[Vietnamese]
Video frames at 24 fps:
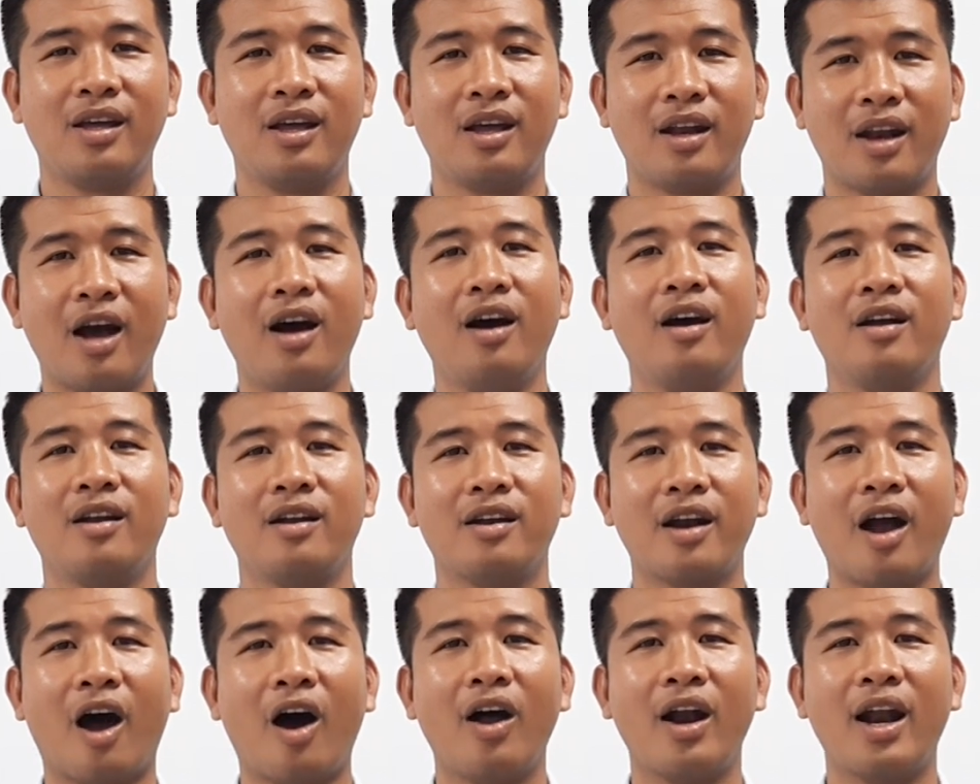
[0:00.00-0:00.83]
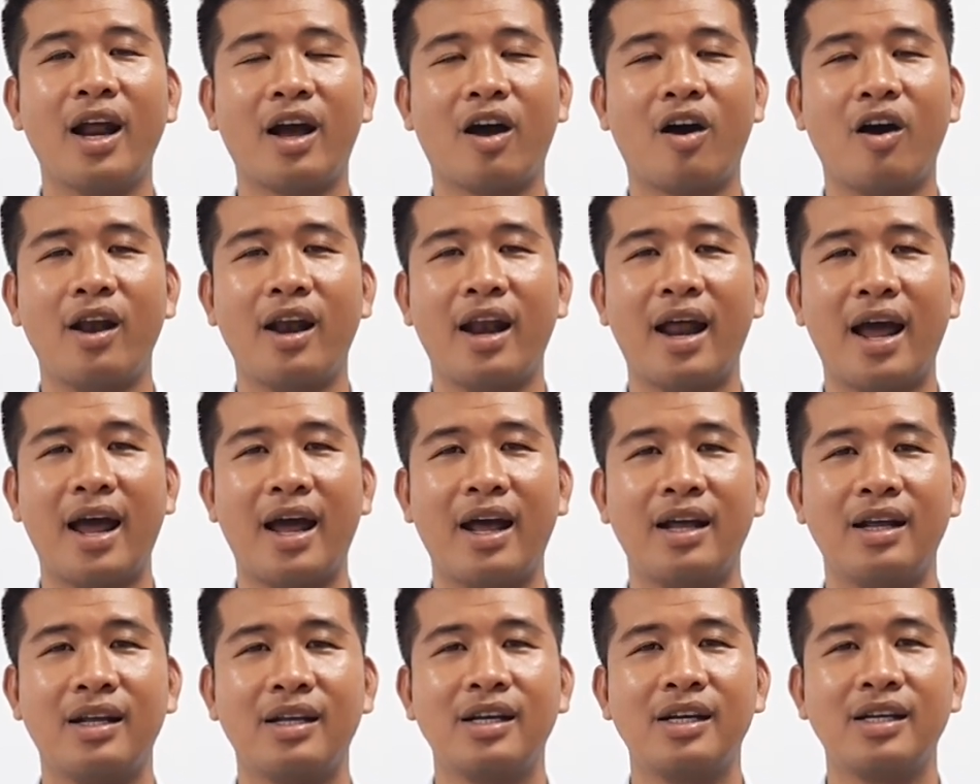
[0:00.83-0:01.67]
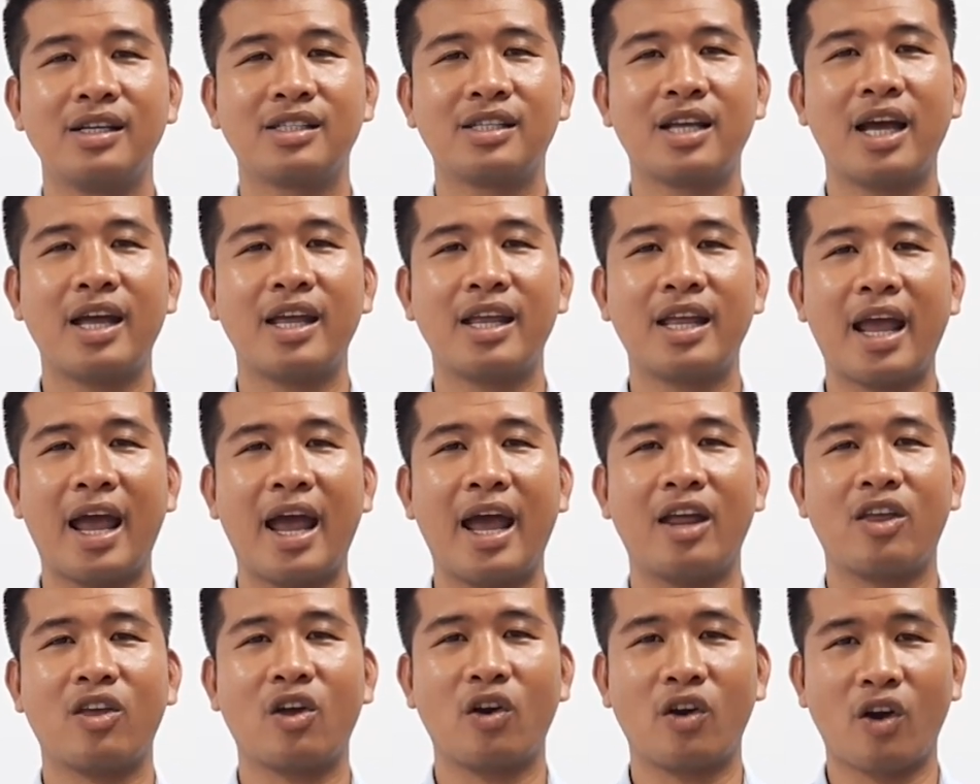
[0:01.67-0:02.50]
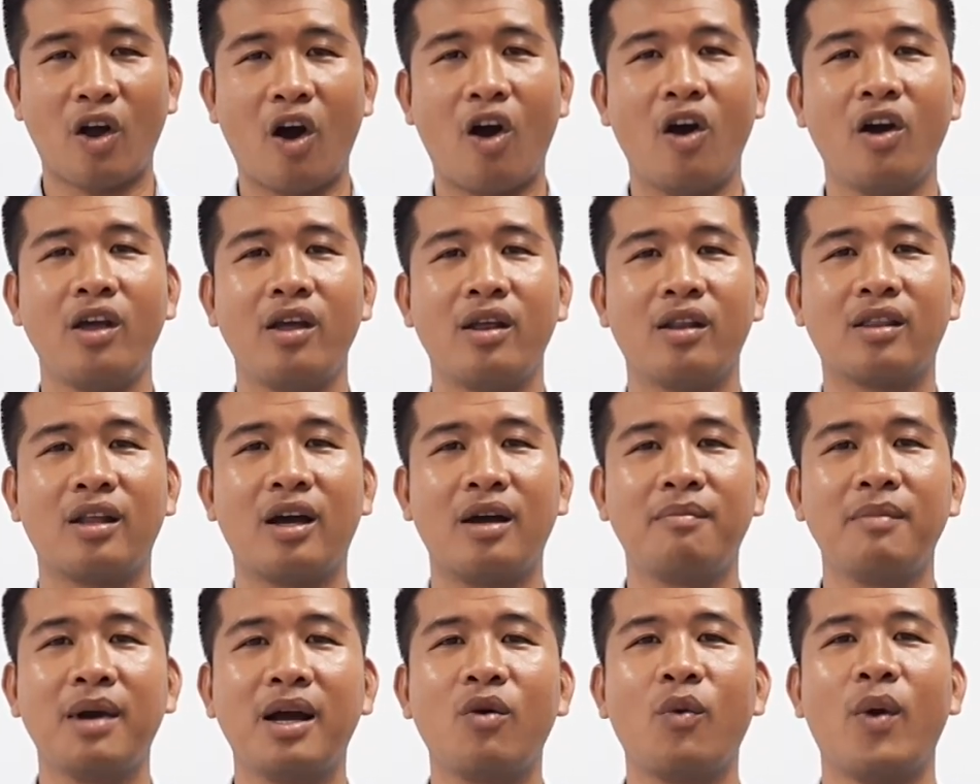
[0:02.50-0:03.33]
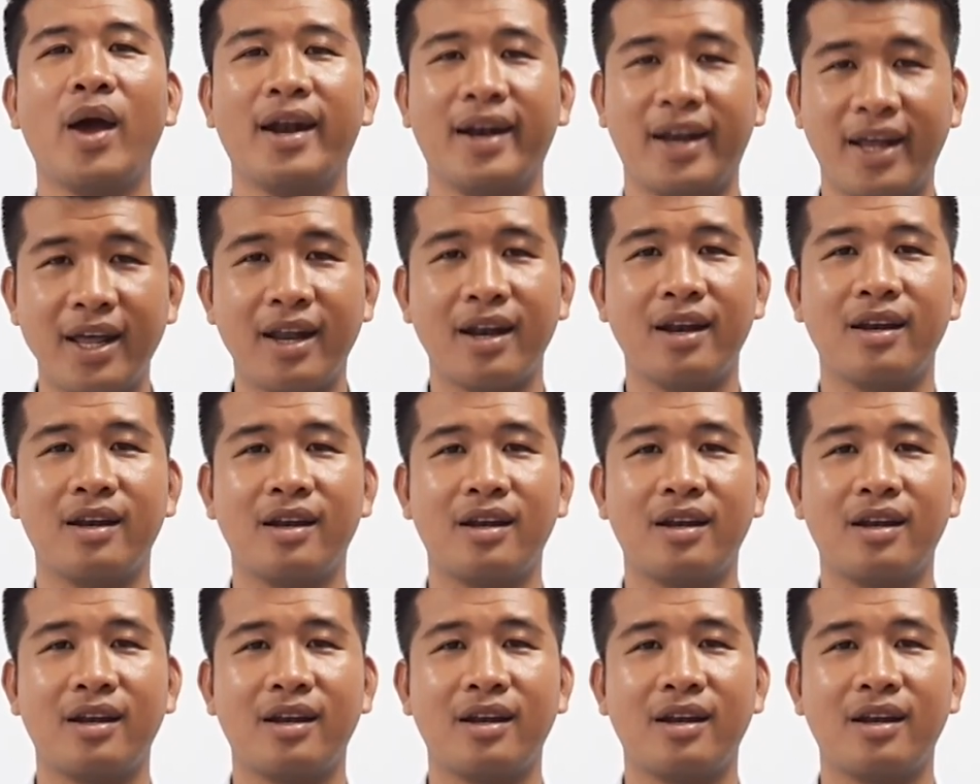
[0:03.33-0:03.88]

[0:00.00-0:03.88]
đó đó là gọi là xây nhà chọn gói tới mức hoàn thiện